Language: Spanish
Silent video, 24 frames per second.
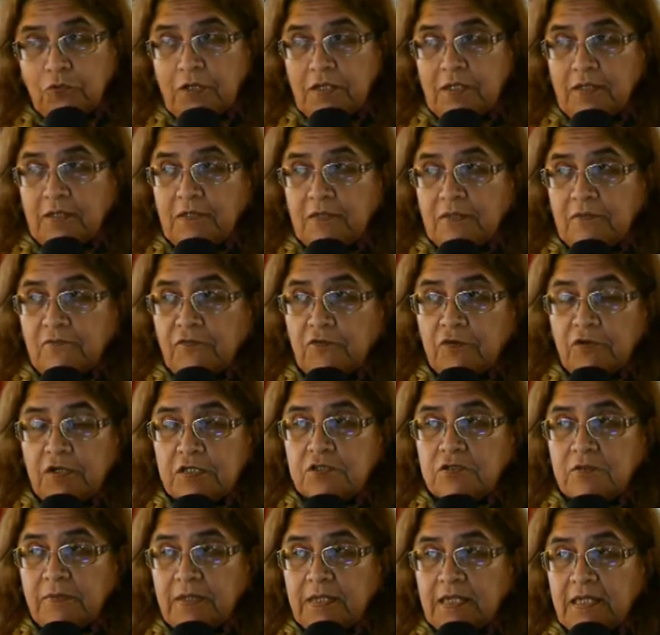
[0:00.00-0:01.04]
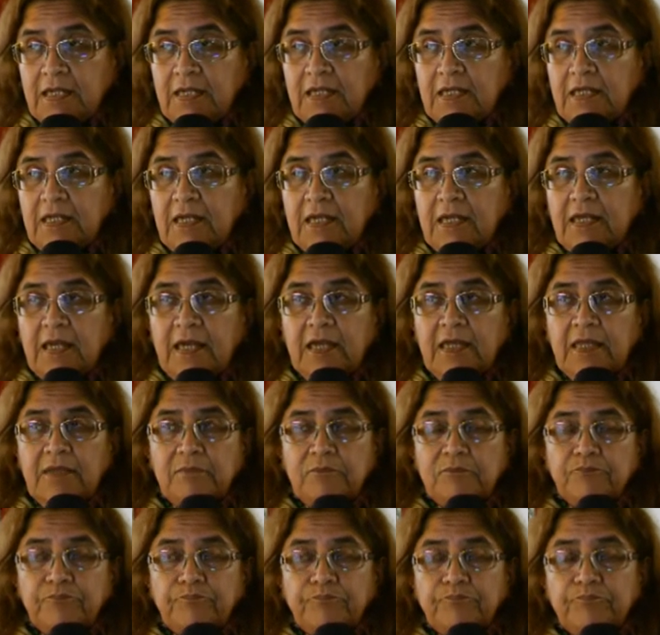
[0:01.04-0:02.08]
en Florencio Varela,
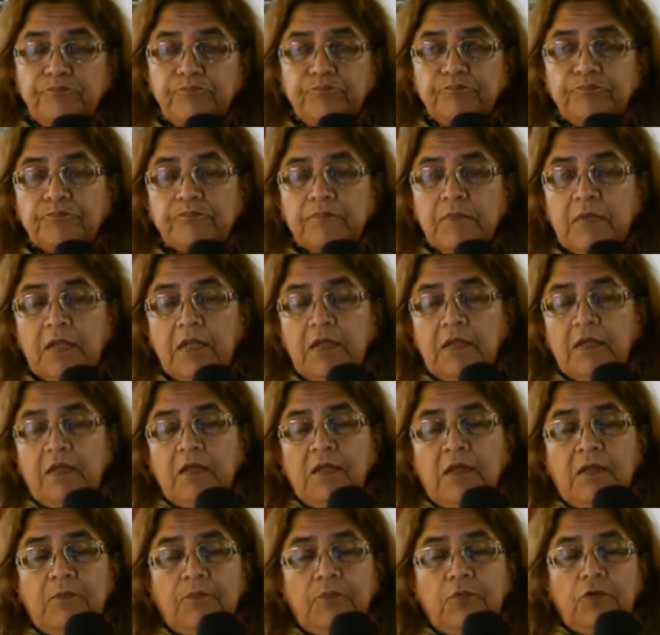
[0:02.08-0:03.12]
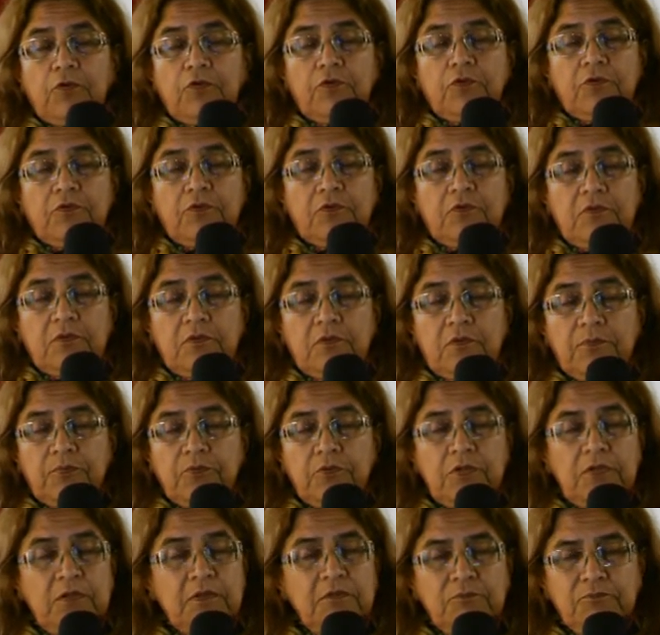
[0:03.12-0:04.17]
por,
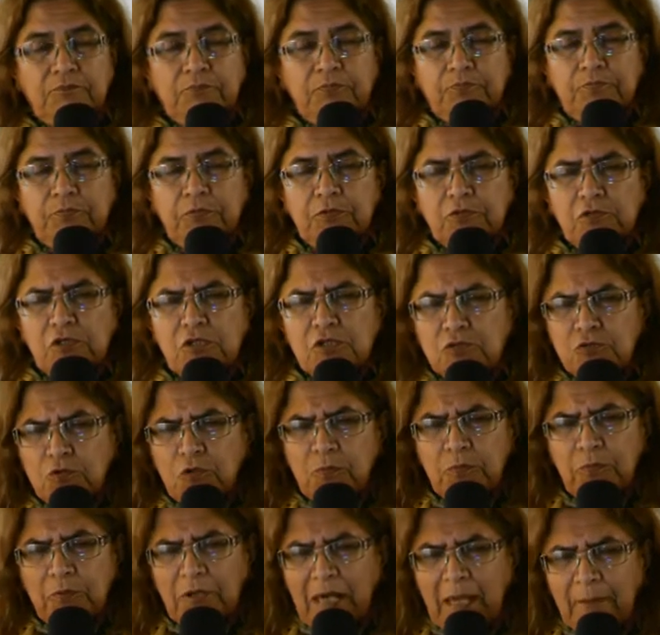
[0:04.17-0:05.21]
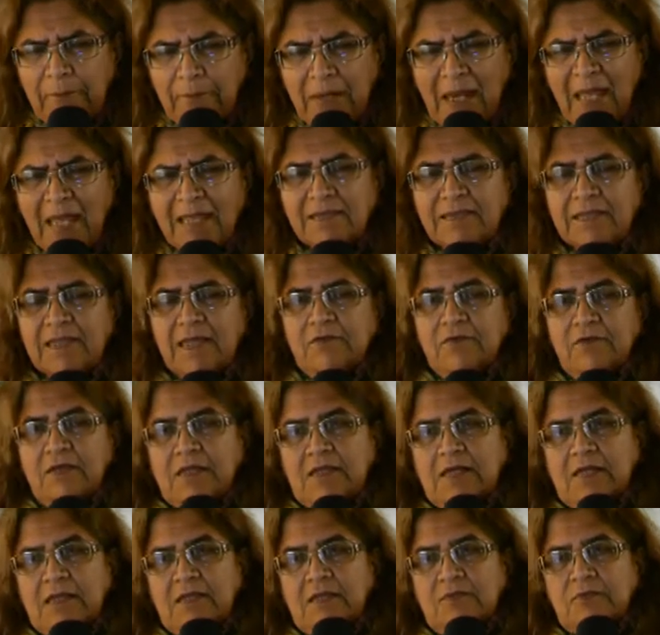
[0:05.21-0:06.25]
por, el sur, por La Plata, hay una
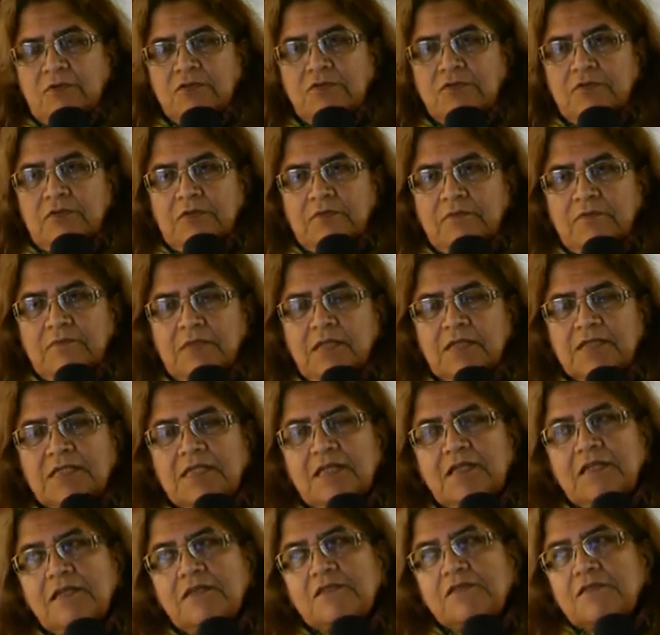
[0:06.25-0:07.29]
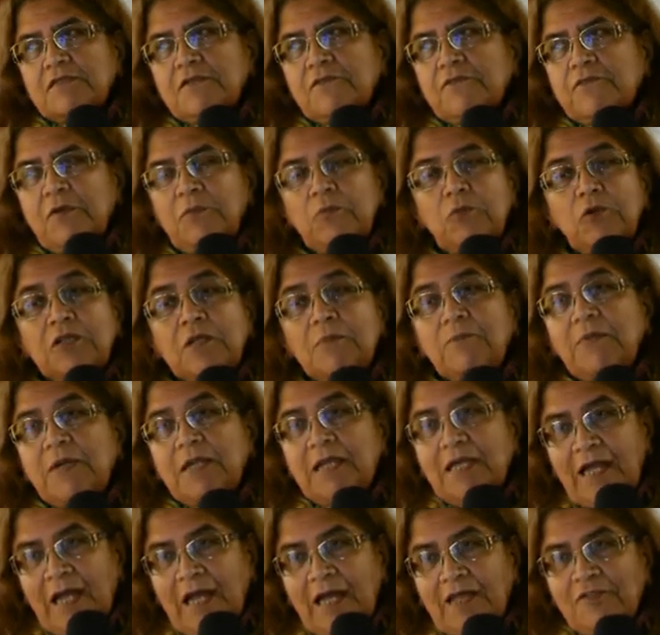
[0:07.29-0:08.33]
gran devoción. Así que se fue
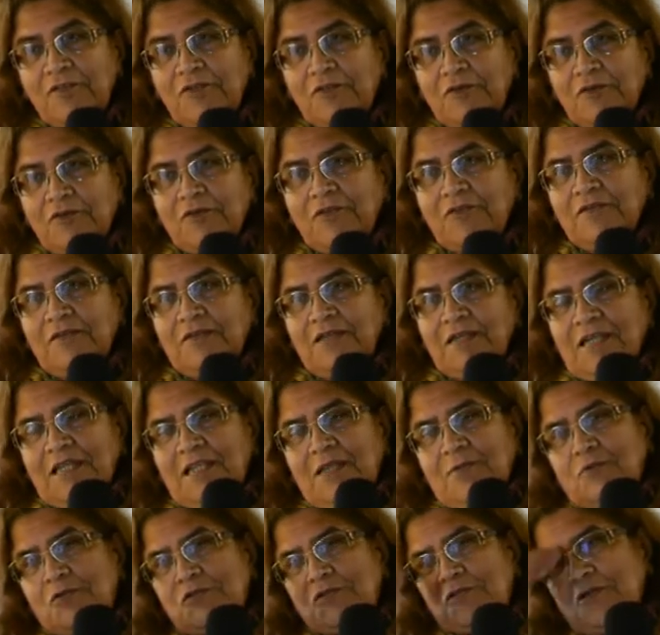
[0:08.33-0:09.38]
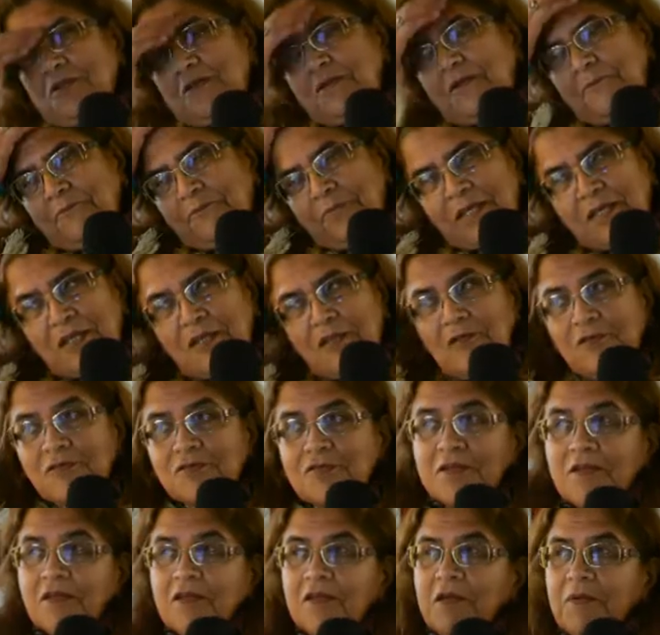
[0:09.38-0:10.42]
multiplicando la devoción en
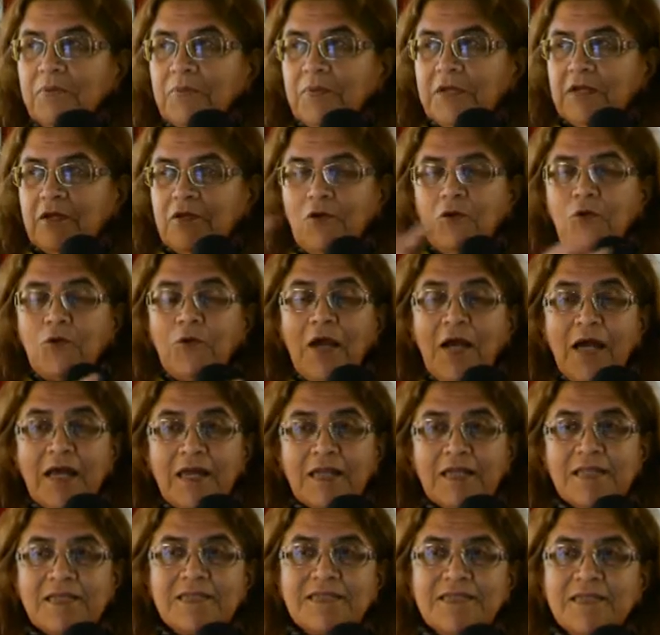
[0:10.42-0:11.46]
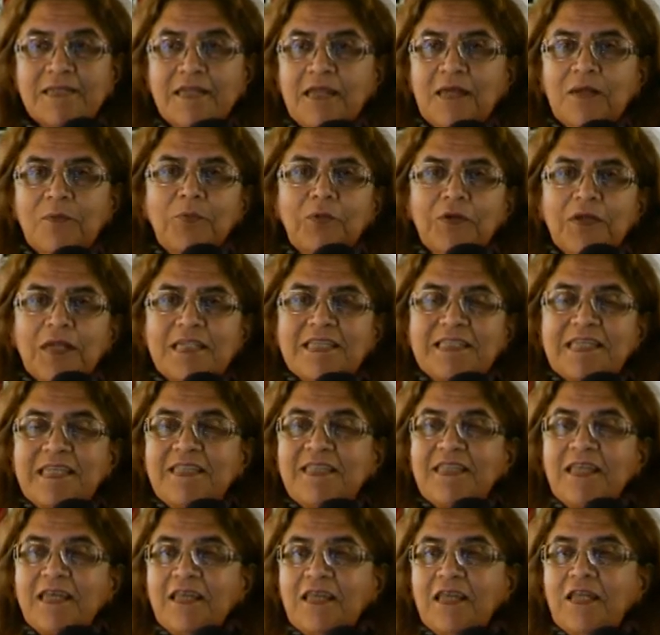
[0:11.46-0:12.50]
pequeños, pequeños lugares, porque el
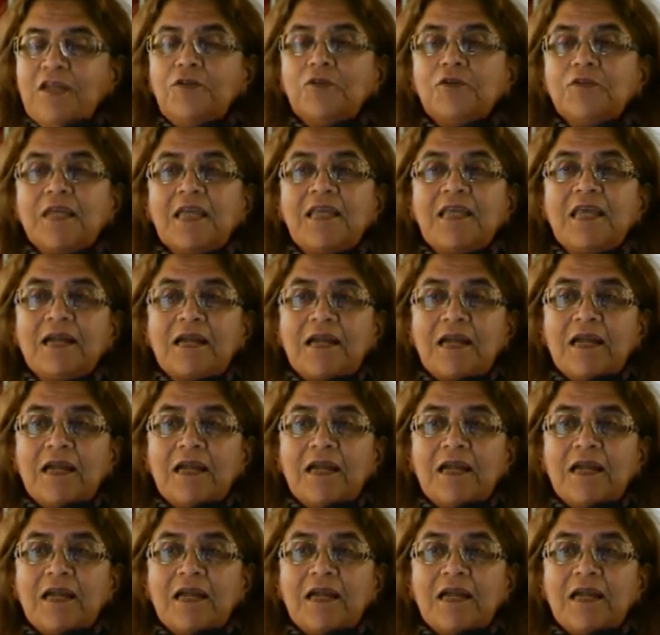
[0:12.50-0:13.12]
santiagueño te haya